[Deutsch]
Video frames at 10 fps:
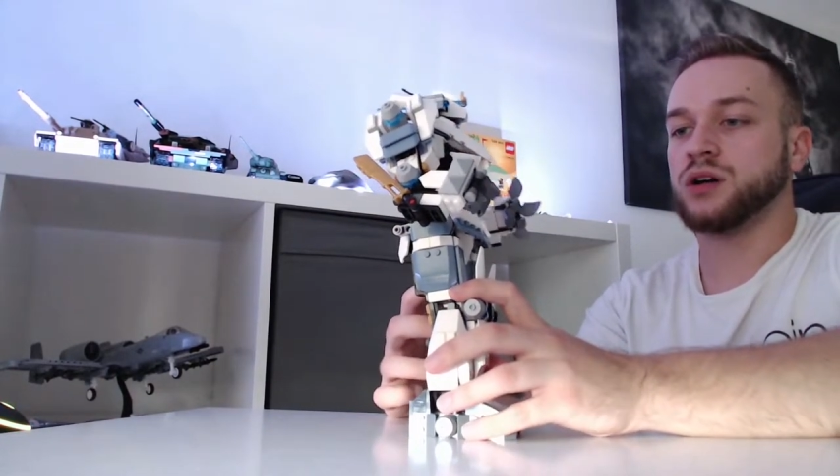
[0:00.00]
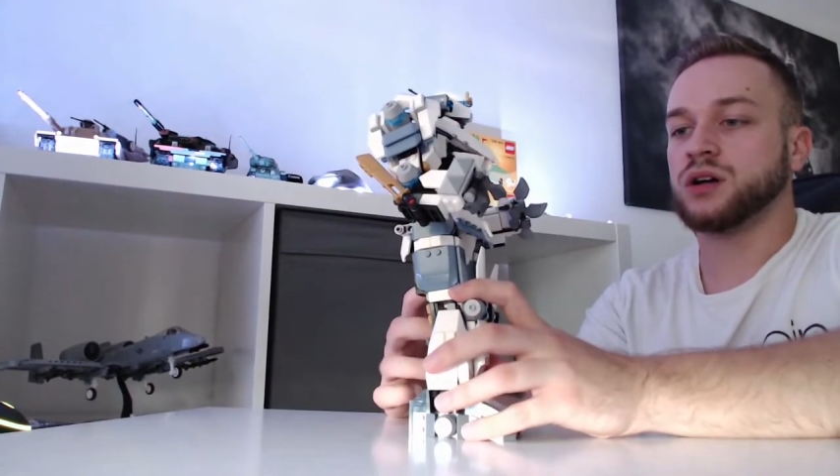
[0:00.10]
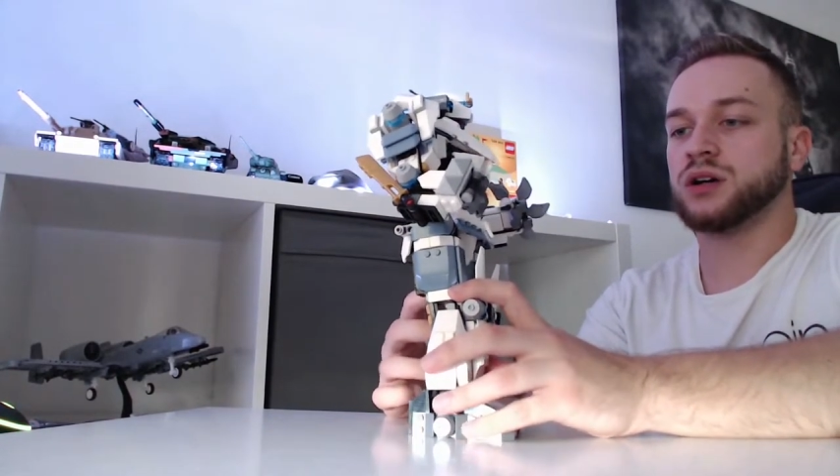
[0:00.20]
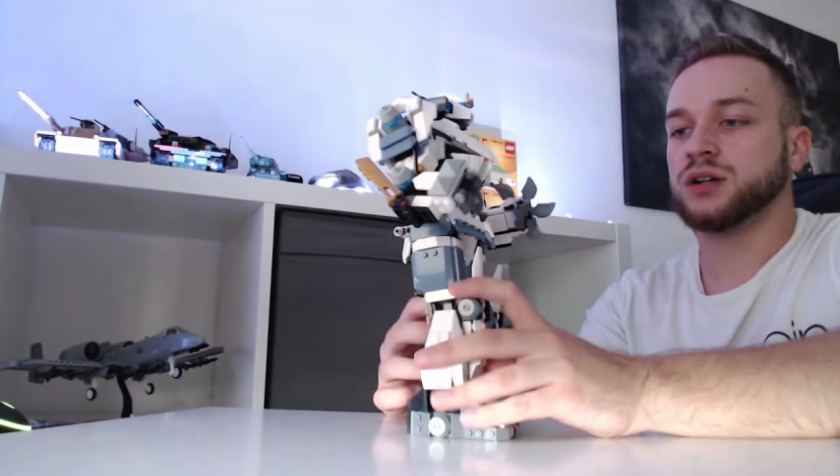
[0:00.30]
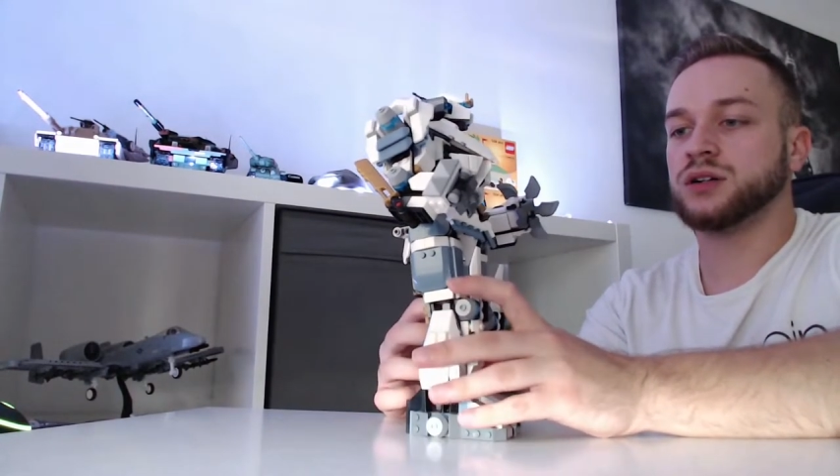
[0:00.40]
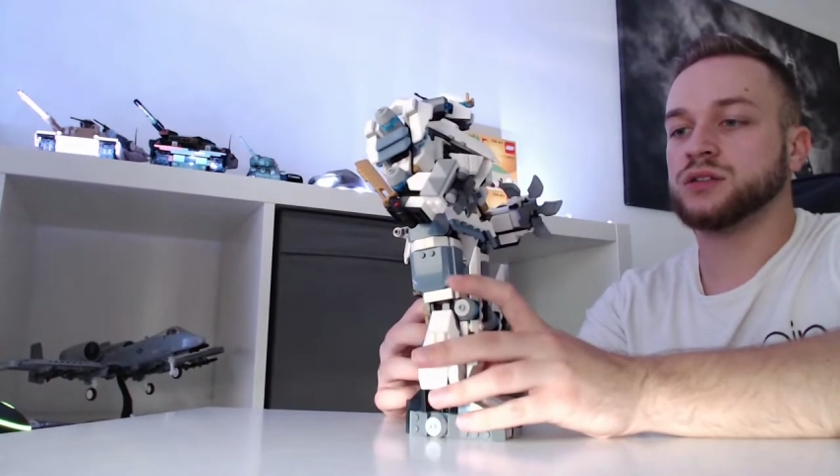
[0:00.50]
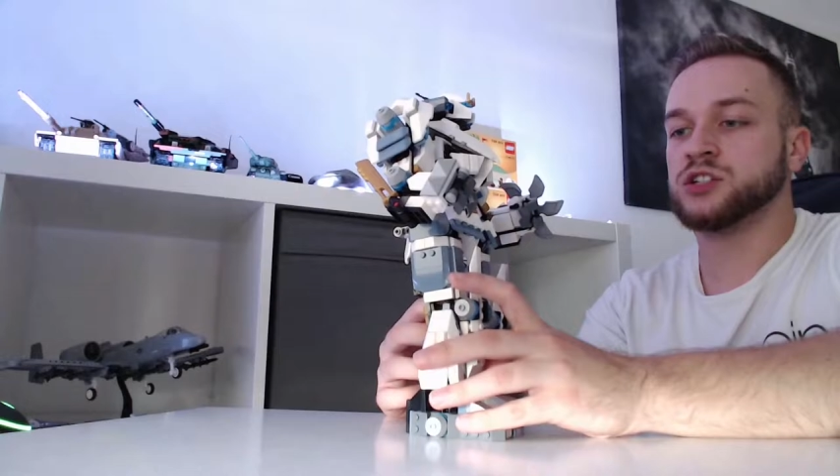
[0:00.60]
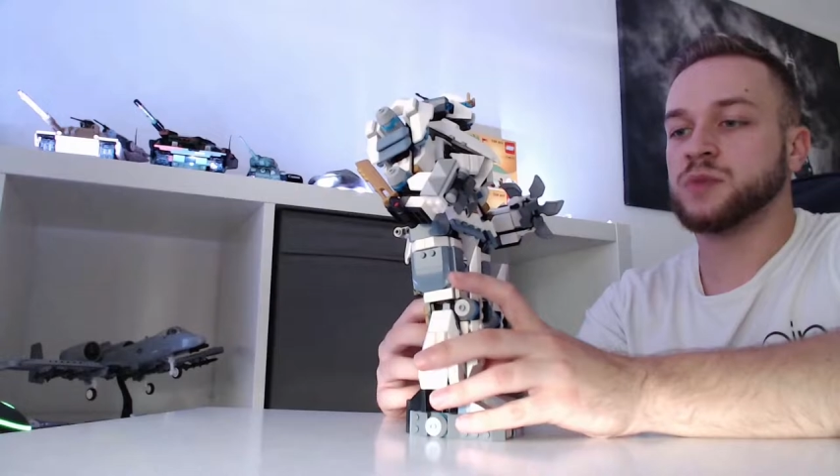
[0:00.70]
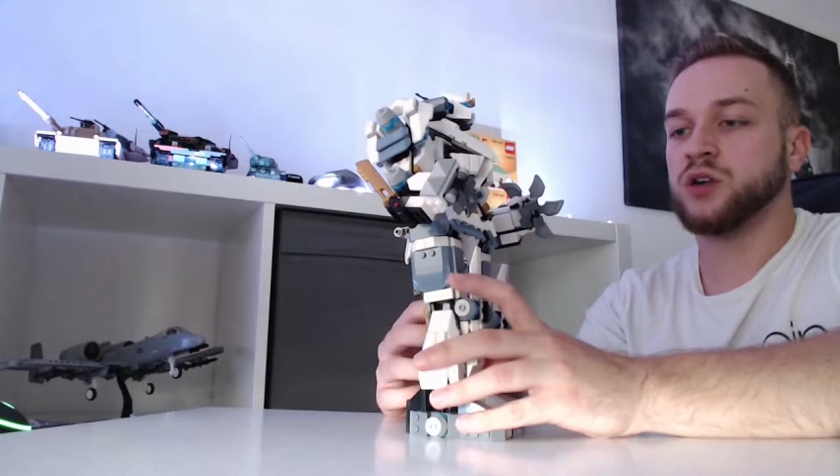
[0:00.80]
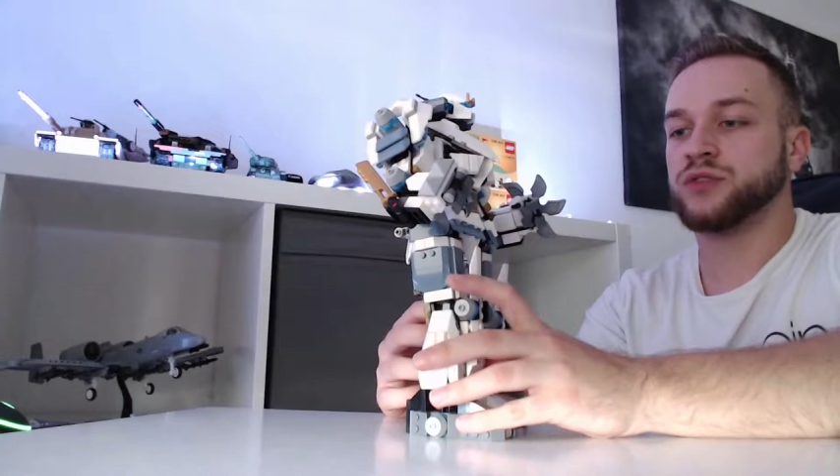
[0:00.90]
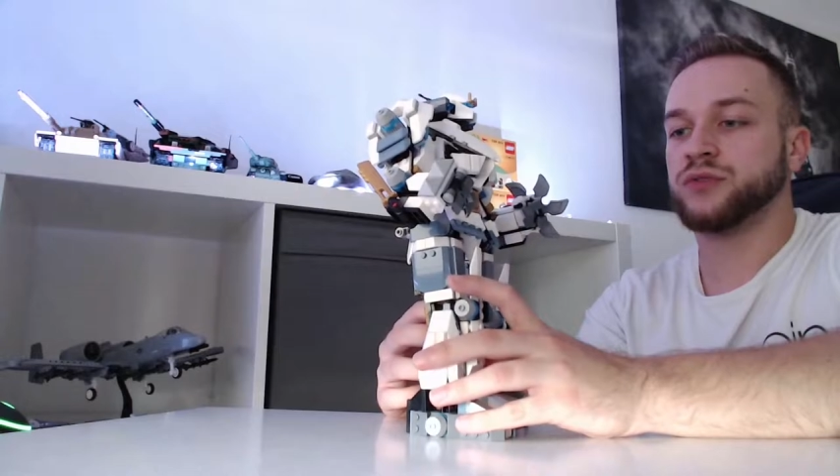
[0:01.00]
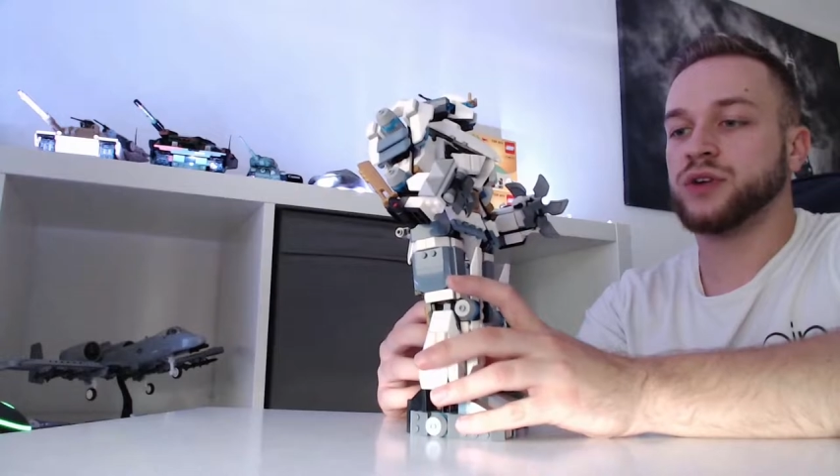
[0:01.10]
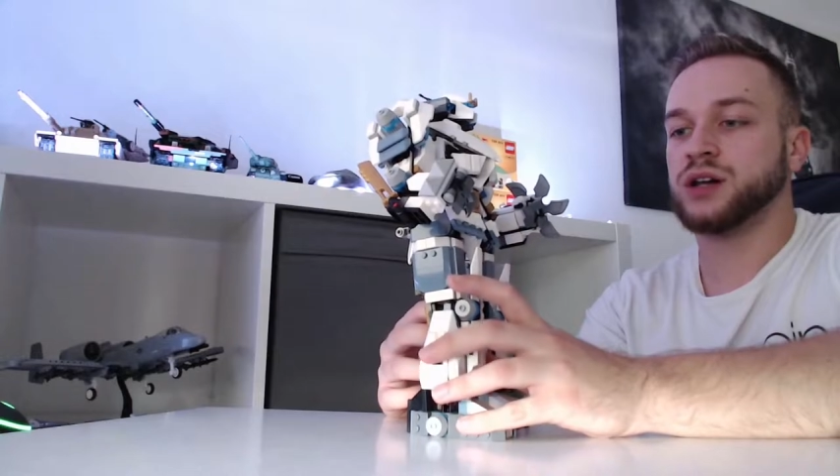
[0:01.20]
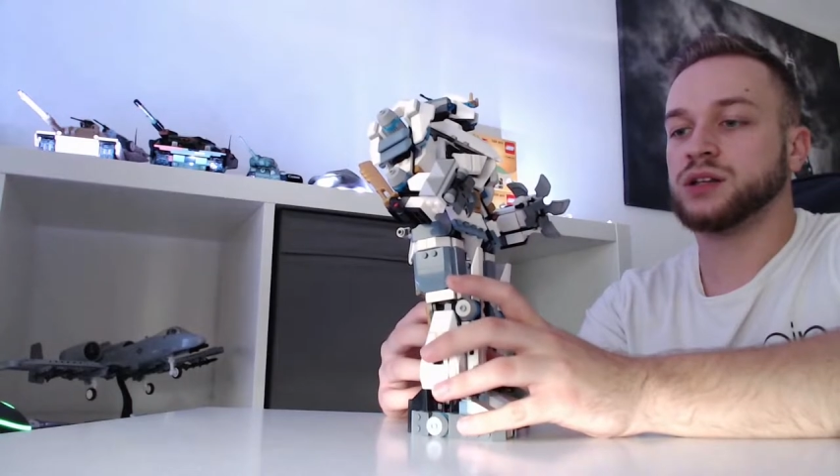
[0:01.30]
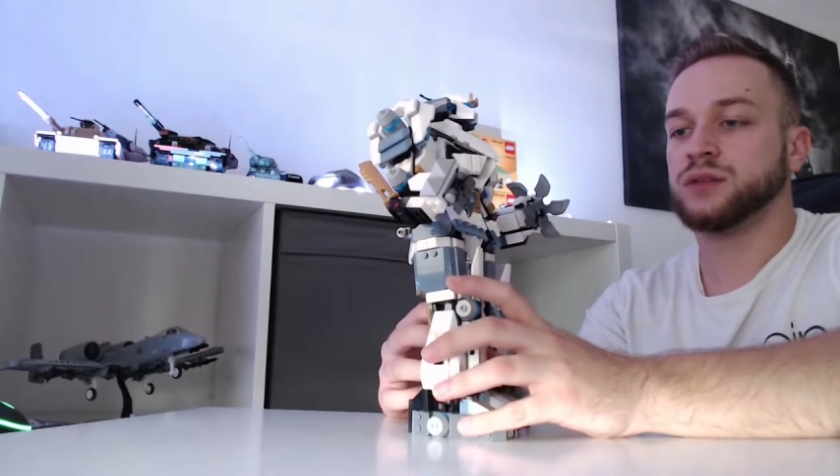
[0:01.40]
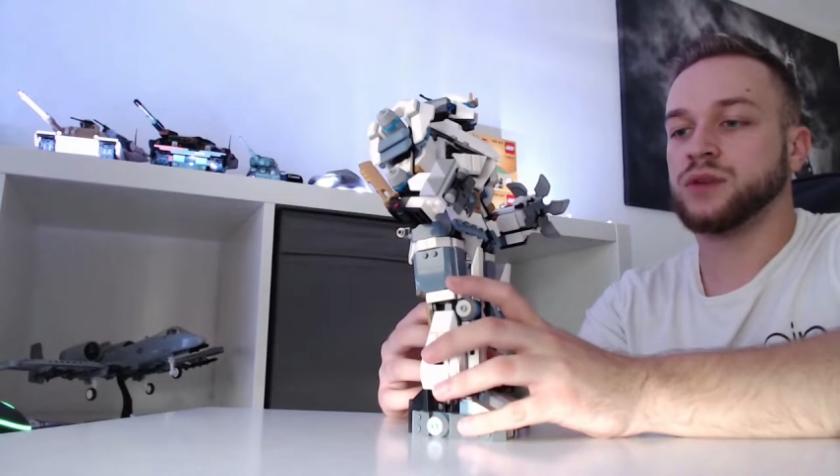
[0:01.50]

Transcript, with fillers: äh, ist mir aufgefallen,